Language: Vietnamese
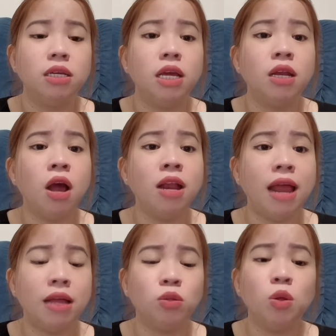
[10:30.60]
Chị nói
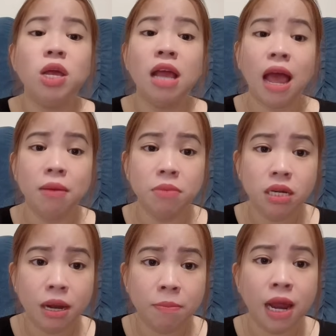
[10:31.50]
là tuy 20
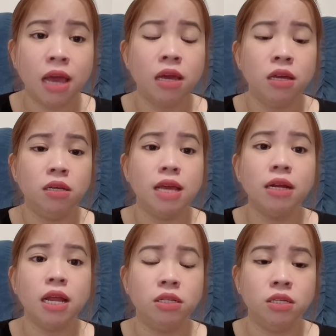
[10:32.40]
năm nay gia
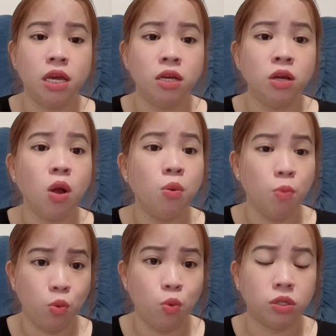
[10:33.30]
đình chị có
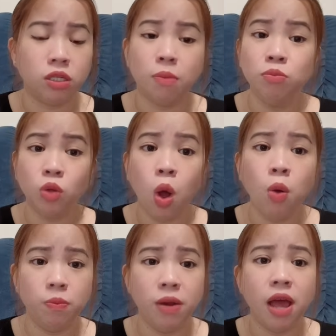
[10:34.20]
một cuộc sống
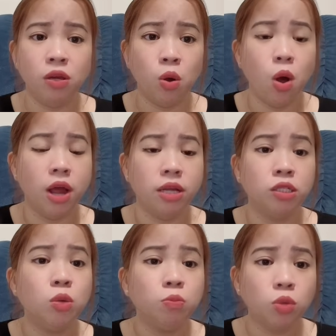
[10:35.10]
tốt, đầy hoài,
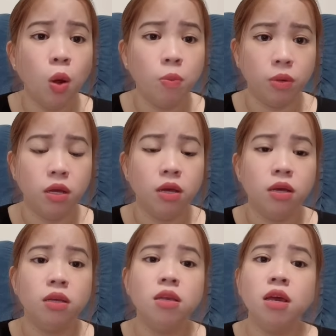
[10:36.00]
sung túc
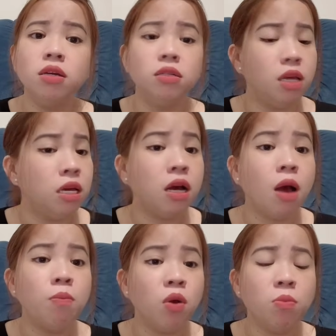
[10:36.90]
Nhưng chị
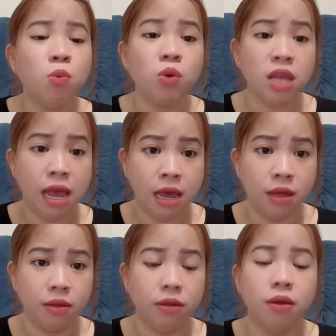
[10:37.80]
không có mua
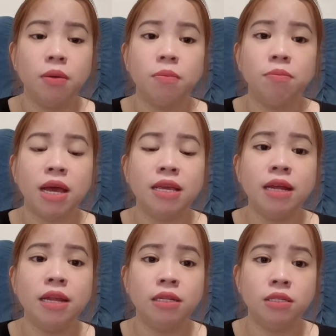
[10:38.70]
nhà Mà
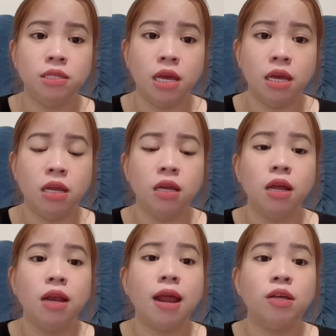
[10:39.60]
gia đình chị
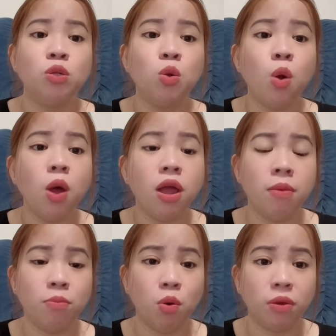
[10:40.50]
lại thuê
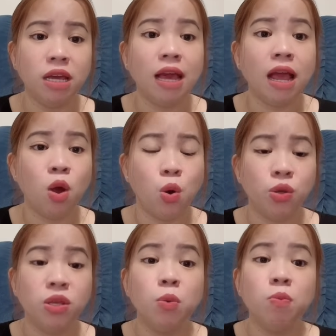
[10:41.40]
một cái căn hộ
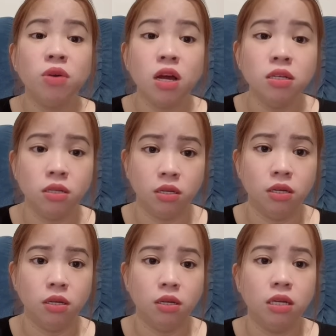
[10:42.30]
chung cư
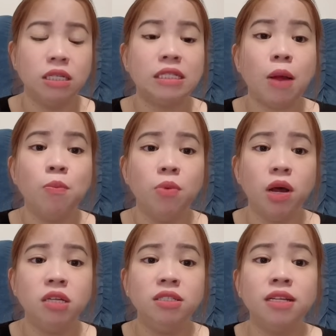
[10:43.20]
sống
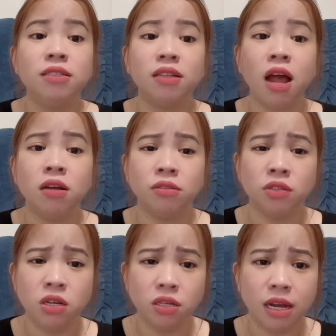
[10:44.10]
ở trên tầng
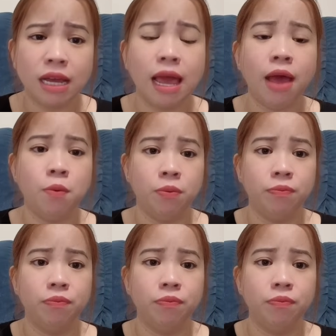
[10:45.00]
rất là cao